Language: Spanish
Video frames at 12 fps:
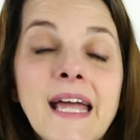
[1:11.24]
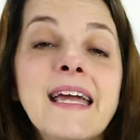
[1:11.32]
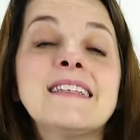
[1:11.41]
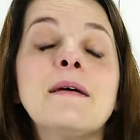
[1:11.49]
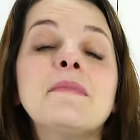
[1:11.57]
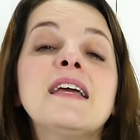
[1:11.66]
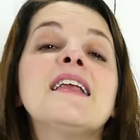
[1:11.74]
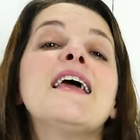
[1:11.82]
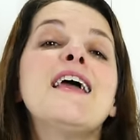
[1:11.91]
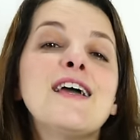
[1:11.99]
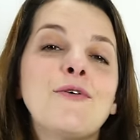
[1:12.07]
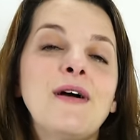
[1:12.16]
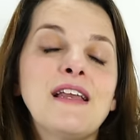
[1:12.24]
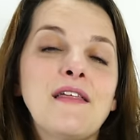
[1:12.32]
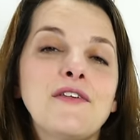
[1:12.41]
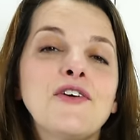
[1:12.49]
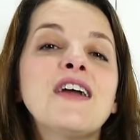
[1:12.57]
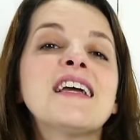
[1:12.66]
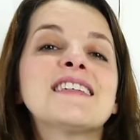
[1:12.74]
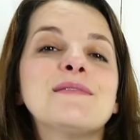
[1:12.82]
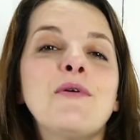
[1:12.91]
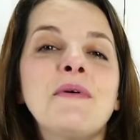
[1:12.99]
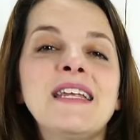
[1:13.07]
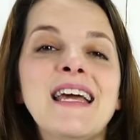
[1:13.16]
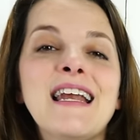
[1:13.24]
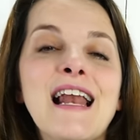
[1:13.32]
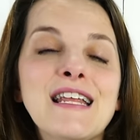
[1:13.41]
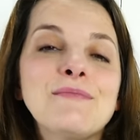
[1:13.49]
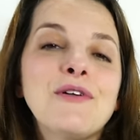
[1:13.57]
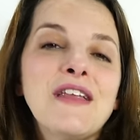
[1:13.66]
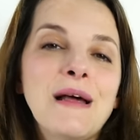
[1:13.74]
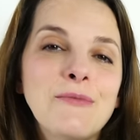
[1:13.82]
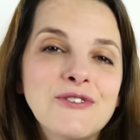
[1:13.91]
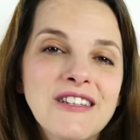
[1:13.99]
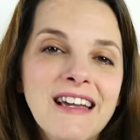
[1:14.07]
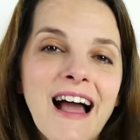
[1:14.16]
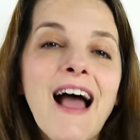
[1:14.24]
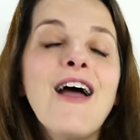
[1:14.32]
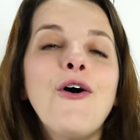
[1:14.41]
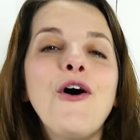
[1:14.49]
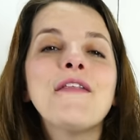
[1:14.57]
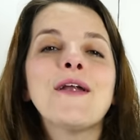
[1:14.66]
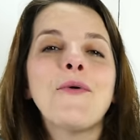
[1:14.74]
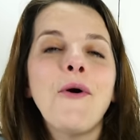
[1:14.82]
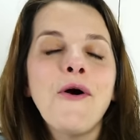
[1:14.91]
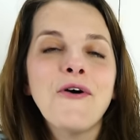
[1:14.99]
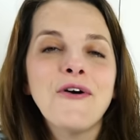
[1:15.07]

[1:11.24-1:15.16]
y también ecualización que se moverían al ritmo de la música o del juego